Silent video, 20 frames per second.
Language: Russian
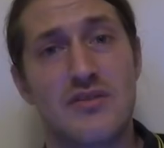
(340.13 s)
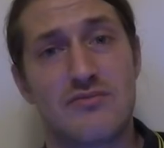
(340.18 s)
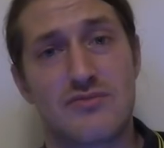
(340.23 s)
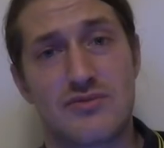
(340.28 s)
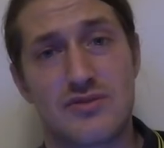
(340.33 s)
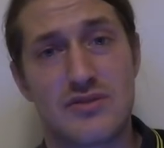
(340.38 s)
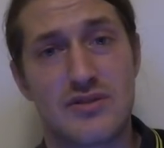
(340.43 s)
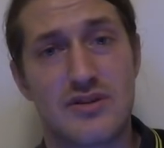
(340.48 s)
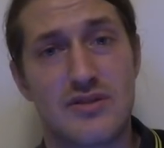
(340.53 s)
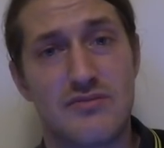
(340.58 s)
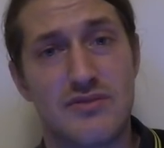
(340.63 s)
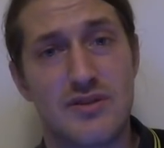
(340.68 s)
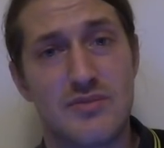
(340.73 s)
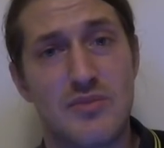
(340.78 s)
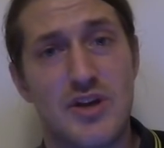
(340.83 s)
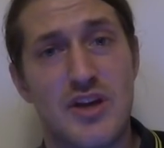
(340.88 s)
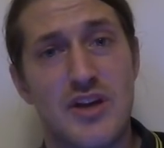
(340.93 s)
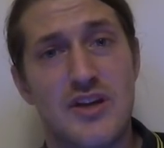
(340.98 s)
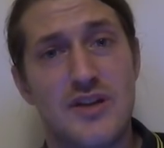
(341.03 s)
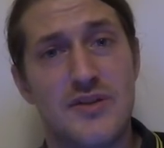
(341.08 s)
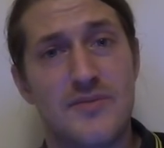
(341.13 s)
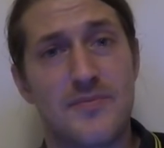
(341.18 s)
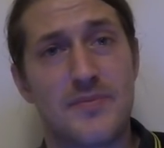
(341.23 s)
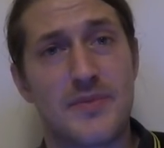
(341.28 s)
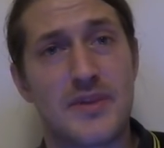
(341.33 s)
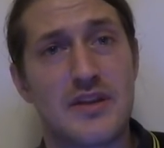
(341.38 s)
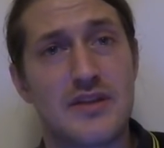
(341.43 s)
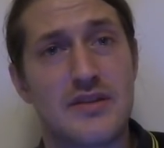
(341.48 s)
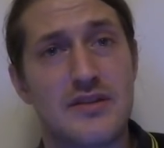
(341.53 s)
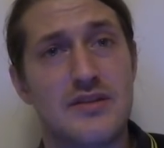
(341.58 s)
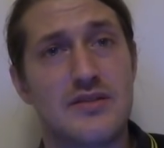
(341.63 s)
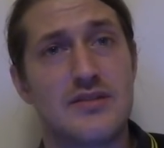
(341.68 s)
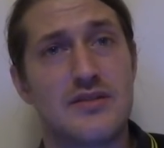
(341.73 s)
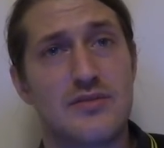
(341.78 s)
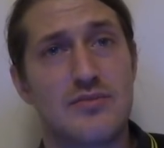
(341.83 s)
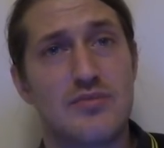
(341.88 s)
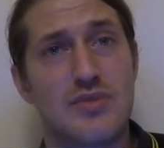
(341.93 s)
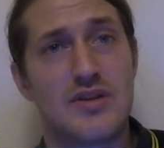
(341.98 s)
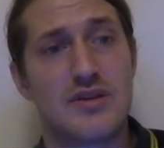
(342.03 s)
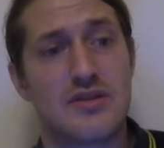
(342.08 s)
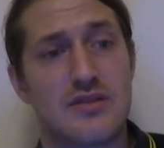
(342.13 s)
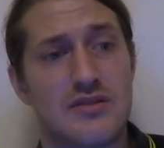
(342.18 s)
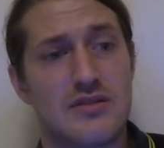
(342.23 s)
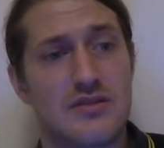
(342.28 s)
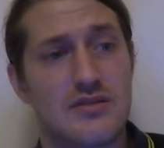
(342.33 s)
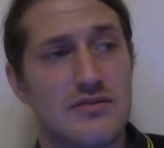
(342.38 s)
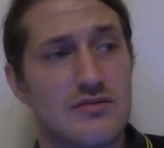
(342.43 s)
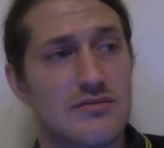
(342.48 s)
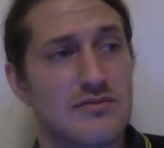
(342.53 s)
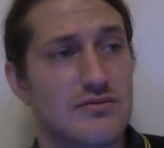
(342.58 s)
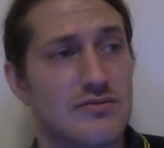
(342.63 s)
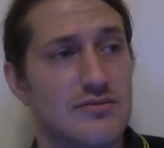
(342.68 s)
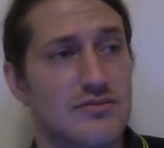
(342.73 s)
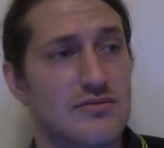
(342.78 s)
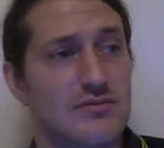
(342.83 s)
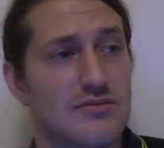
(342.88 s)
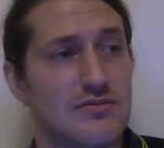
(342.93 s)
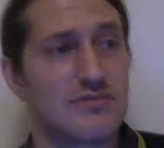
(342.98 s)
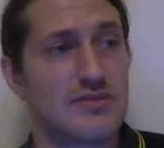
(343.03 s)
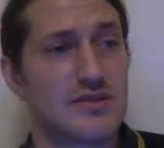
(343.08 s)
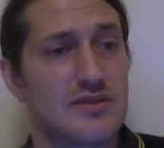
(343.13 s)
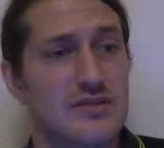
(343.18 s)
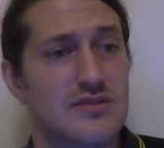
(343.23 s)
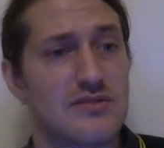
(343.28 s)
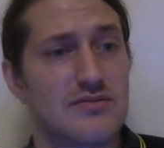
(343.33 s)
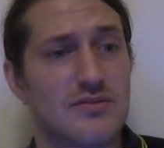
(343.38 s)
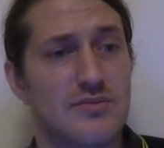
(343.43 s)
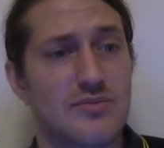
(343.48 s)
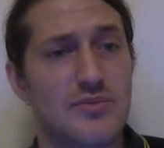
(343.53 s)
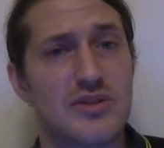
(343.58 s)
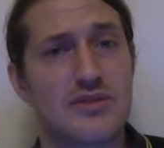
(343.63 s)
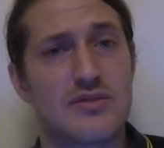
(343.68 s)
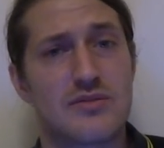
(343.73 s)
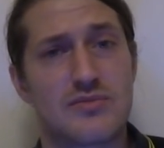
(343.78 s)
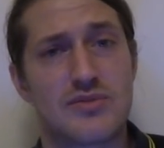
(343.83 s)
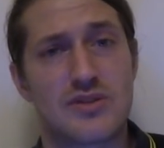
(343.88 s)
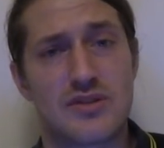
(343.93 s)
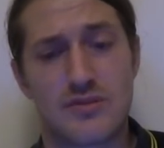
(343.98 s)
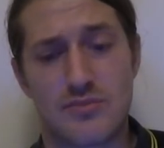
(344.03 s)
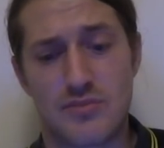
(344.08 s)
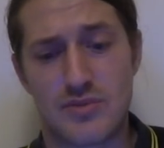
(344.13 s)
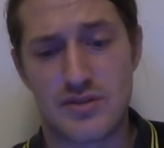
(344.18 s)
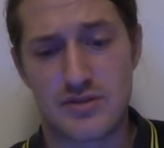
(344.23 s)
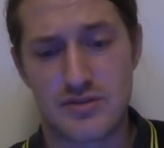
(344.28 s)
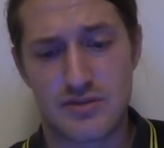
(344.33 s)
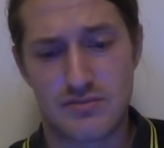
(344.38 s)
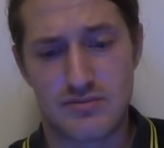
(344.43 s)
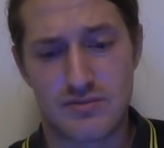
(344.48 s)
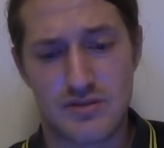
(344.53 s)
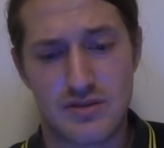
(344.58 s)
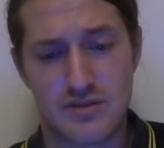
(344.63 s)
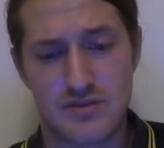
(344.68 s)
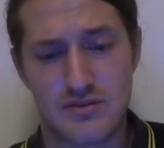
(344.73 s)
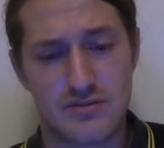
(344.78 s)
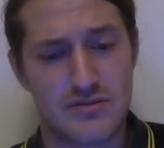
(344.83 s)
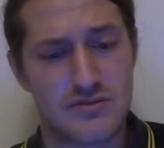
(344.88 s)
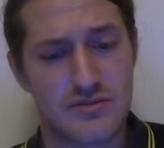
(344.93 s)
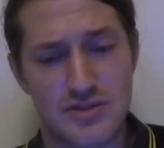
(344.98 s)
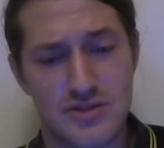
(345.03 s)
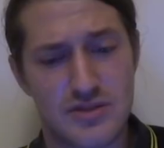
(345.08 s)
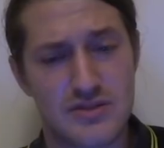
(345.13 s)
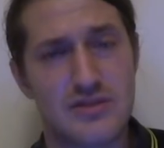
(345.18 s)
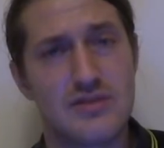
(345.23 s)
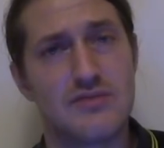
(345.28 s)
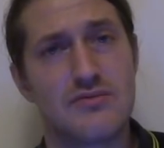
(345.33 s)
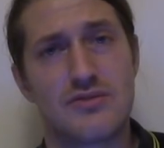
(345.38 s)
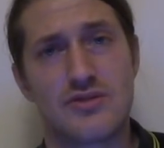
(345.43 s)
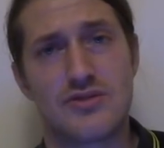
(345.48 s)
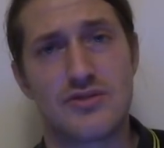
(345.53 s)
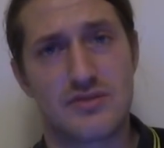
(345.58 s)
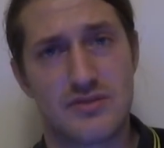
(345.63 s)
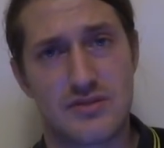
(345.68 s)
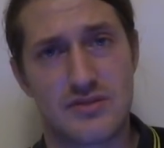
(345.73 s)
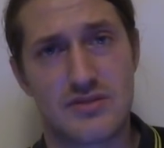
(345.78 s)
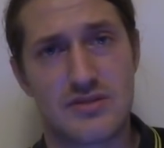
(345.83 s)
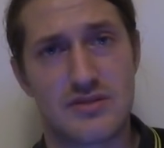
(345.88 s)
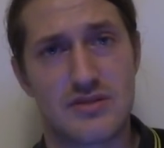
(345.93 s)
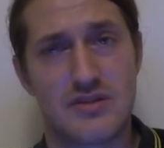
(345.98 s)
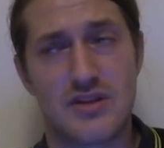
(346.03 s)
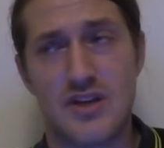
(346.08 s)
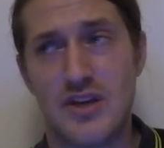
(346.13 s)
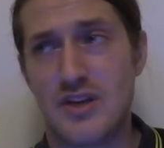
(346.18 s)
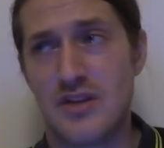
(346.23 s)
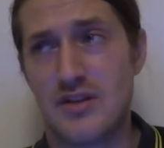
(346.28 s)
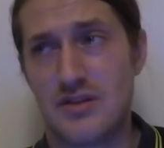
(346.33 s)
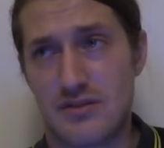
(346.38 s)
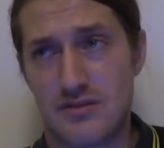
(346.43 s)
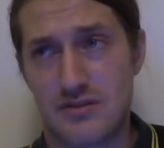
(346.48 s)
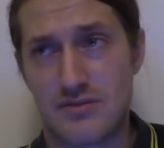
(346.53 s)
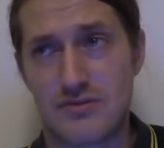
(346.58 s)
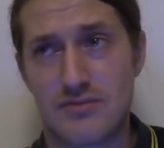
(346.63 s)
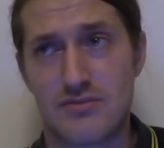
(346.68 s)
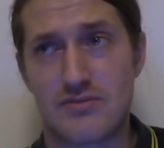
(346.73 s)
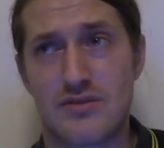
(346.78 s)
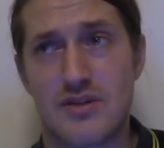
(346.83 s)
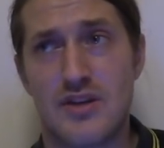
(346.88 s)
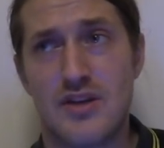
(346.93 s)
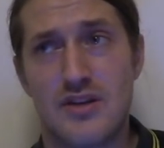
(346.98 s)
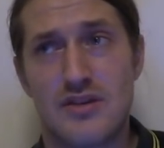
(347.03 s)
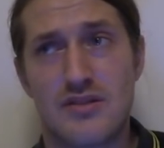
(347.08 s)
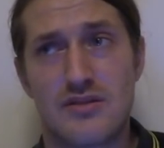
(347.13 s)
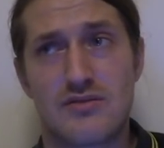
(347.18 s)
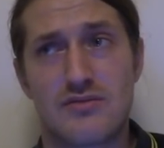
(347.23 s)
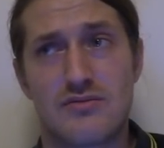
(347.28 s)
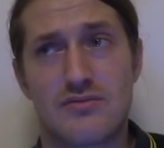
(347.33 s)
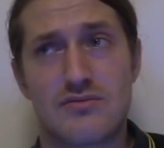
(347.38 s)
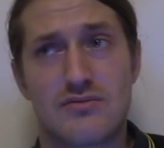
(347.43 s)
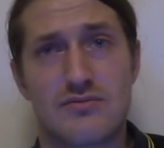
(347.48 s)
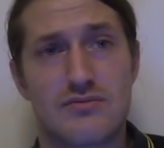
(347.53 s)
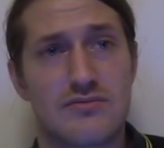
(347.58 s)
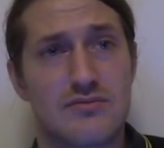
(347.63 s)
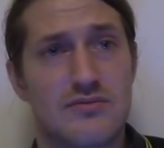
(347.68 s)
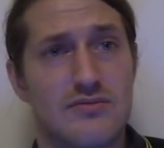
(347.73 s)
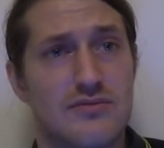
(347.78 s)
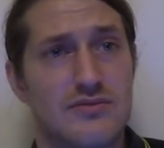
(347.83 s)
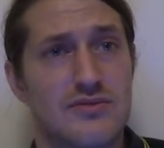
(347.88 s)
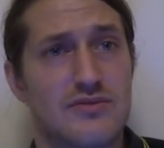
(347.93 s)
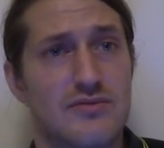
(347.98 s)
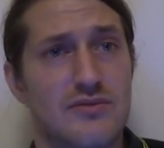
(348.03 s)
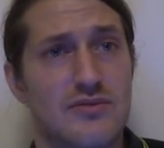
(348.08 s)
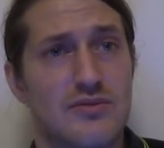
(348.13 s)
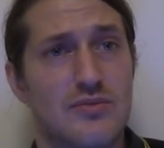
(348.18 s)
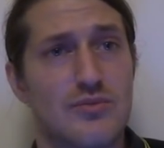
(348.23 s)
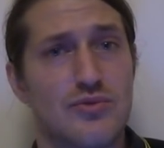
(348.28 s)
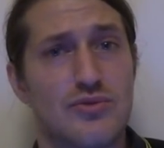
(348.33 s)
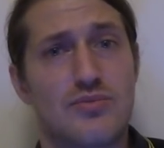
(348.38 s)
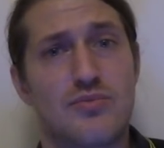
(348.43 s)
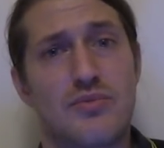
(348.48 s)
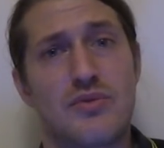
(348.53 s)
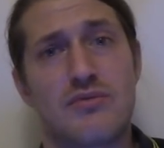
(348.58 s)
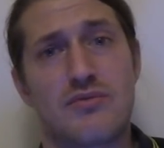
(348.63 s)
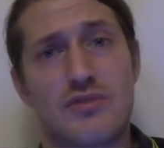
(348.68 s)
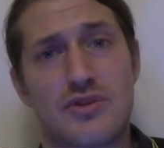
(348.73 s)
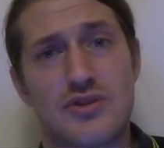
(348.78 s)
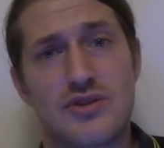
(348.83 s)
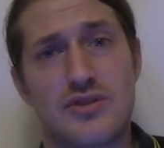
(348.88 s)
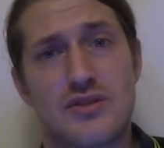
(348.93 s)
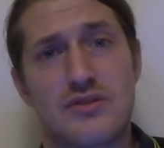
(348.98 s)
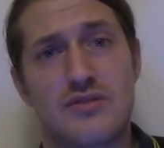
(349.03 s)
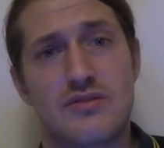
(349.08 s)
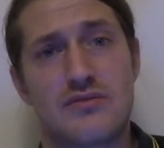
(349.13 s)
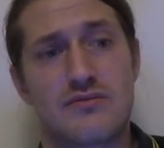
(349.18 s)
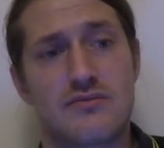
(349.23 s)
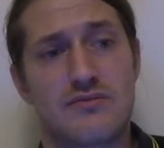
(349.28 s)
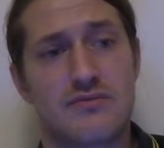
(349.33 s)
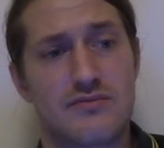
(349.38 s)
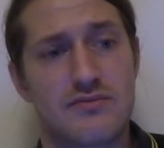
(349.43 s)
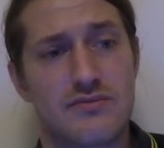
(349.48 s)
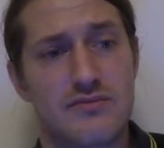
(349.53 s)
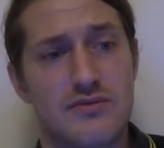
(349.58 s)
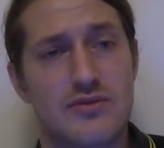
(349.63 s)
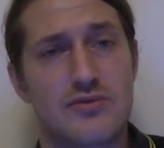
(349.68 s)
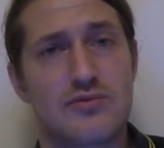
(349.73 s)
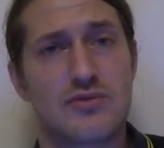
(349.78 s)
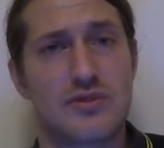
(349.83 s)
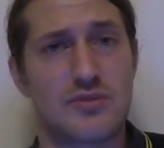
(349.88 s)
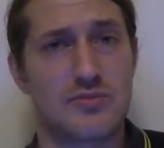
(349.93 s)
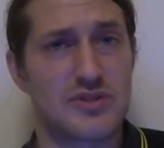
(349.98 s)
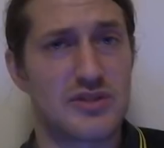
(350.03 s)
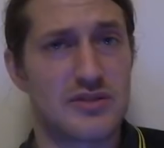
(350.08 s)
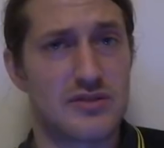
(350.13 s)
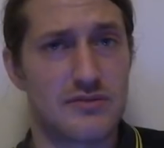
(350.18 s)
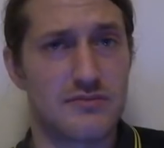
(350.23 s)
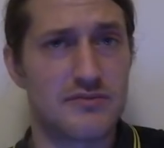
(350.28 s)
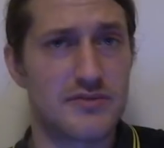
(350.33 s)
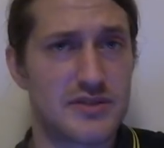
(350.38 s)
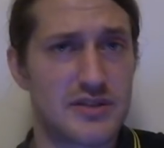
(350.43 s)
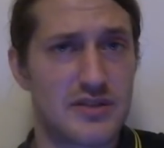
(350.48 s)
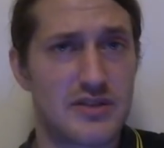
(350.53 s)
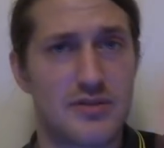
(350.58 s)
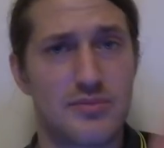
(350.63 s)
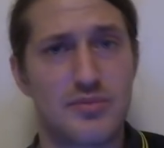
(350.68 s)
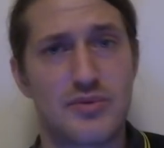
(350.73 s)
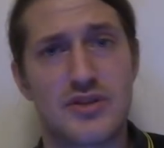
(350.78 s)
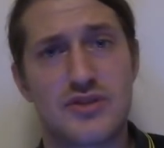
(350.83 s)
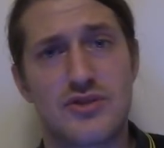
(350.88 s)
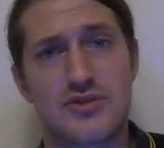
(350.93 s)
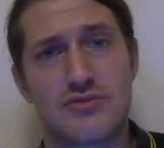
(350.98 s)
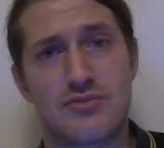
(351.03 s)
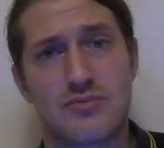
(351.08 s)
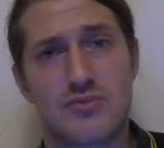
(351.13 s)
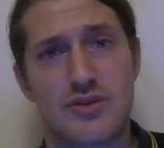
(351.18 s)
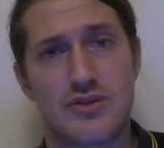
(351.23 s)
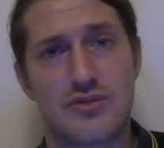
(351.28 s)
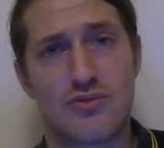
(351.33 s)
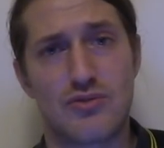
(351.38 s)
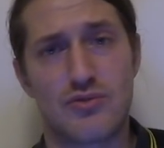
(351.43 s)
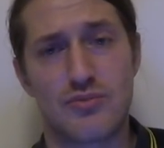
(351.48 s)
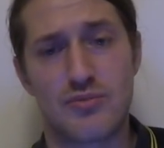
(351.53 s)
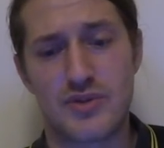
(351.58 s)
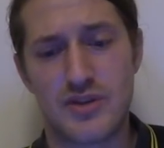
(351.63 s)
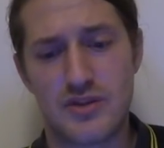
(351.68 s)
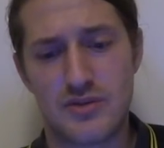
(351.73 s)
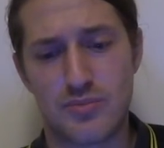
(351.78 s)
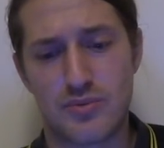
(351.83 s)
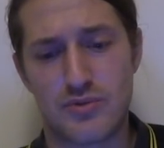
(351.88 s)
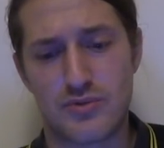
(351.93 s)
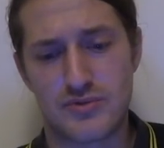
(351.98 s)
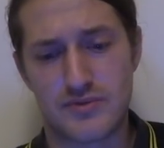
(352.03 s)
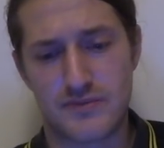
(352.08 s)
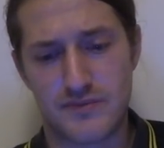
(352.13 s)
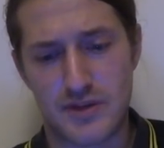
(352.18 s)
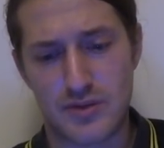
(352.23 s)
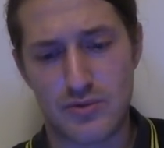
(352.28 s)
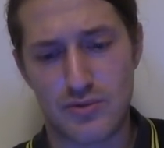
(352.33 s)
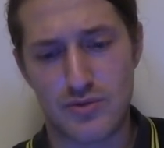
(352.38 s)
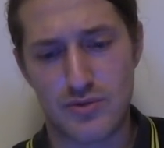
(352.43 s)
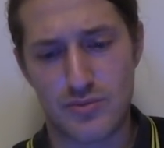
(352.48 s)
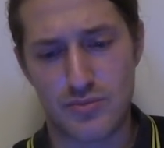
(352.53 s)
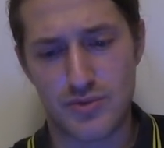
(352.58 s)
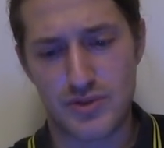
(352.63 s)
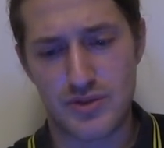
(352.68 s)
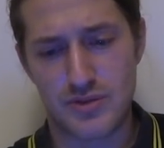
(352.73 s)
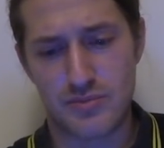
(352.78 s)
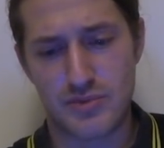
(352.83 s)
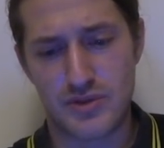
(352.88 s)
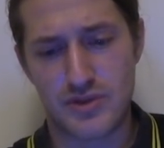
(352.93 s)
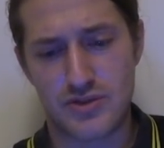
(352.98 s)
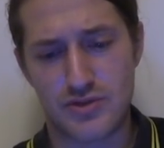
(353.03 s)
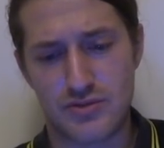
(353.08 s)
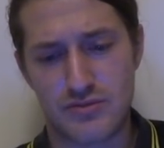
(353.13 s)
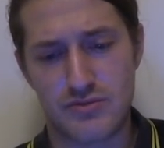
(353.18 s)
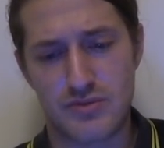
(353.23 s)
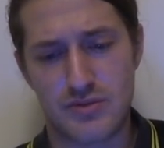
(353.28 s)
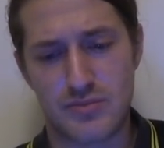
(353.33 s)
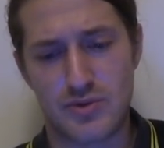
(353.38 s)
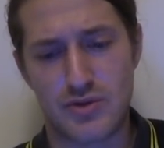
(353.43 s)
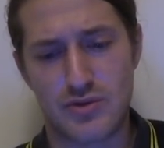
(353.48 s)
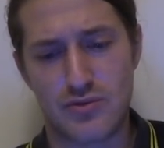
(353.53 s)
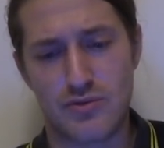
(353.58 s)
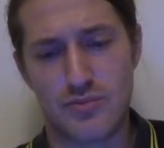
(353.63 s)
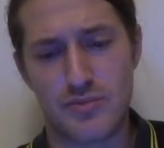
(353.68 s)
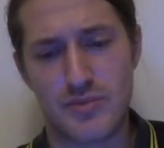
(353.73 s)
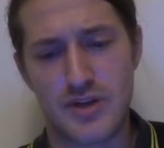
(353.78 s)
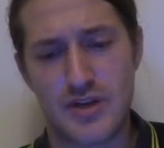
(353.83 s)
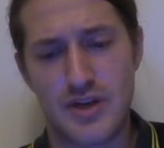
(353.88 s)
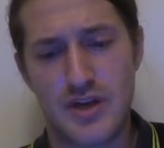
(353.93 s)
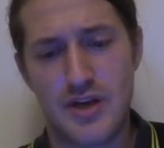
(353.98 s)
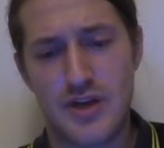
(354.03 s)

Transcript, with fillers: Желаю вам найти себя и, э, что называется, своим делом заниматься. Вот, э, счастливый человек – это э, кто, кто ну, свою работу превращает, в, кто там сказал, высокооплачиваемое хобби или просто в какое-нибудь оплачиваемое хобби.